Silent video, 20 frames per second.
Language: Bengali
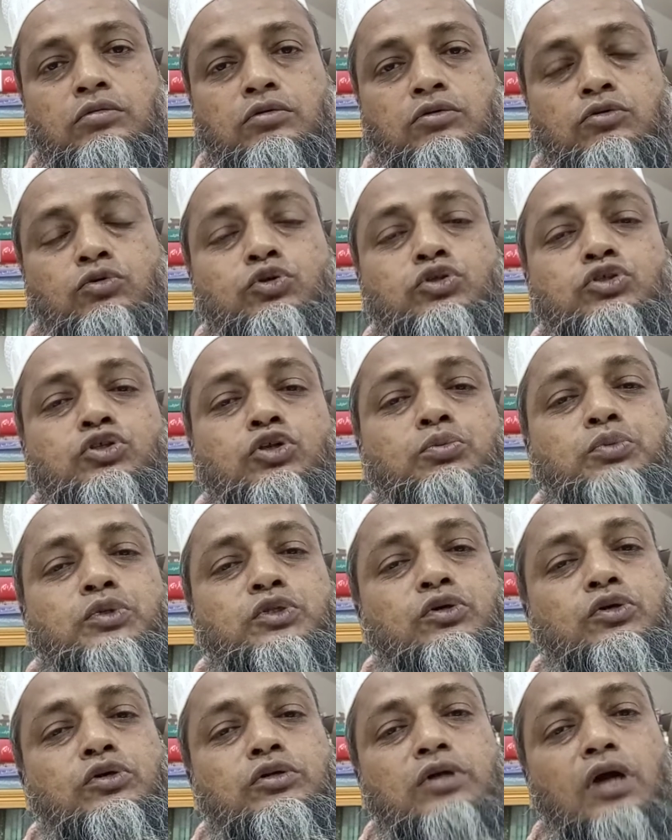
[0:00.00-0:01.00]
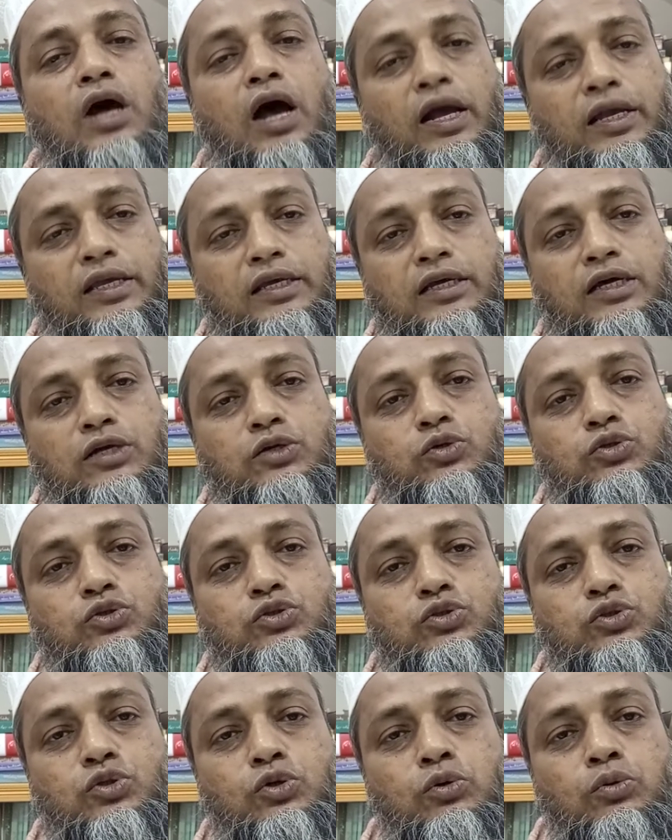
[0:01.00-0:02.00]
গুস্ত বিতরণ আকিকার
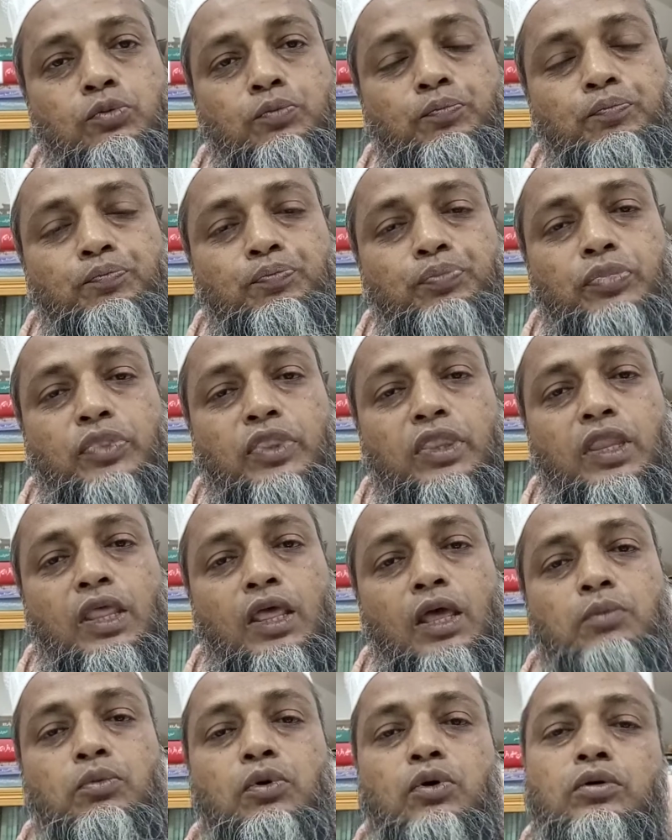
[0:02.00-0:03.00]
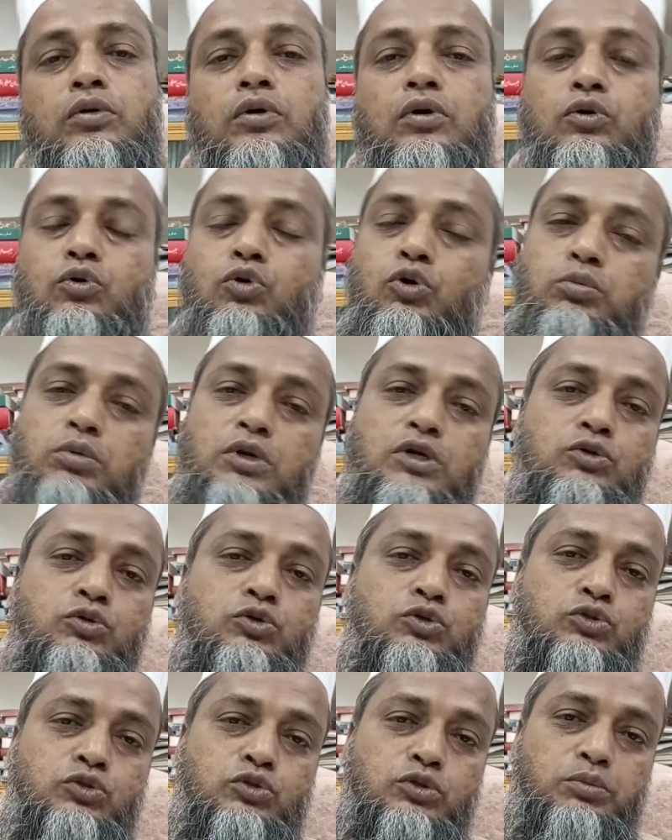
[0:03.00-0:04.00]
গুস্ত এবং কুরবানি
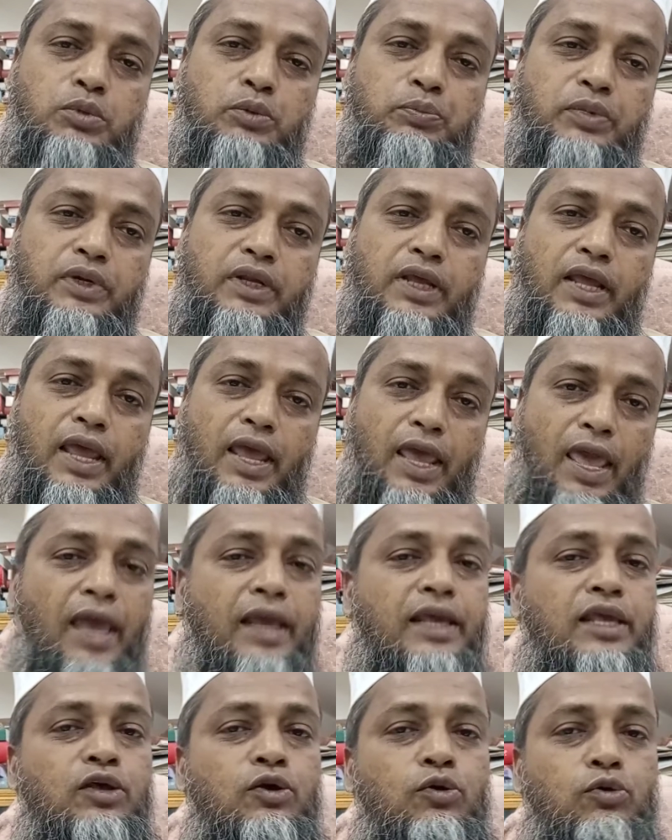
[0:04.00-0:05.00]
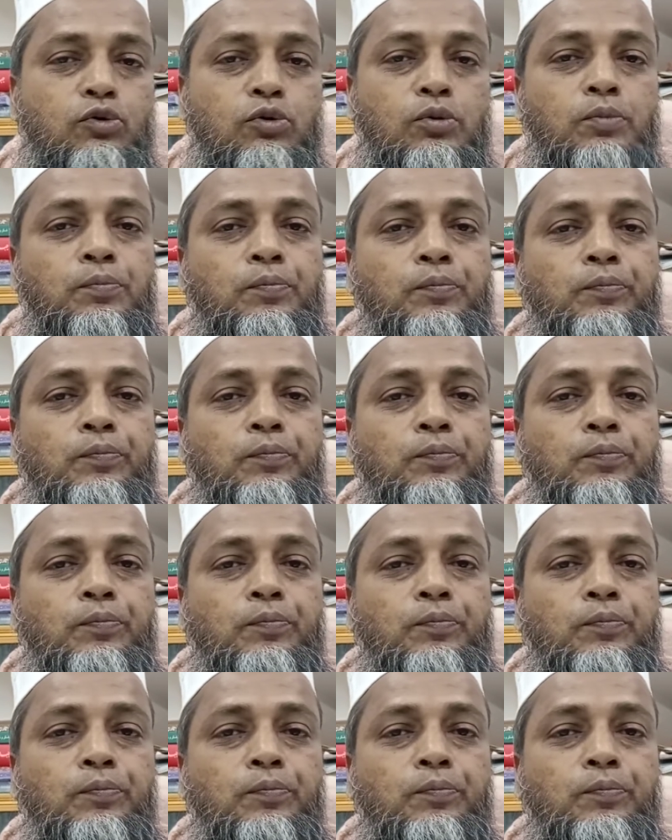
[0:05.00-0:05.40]
গুস্তের ব্যাপারে একই হুকুম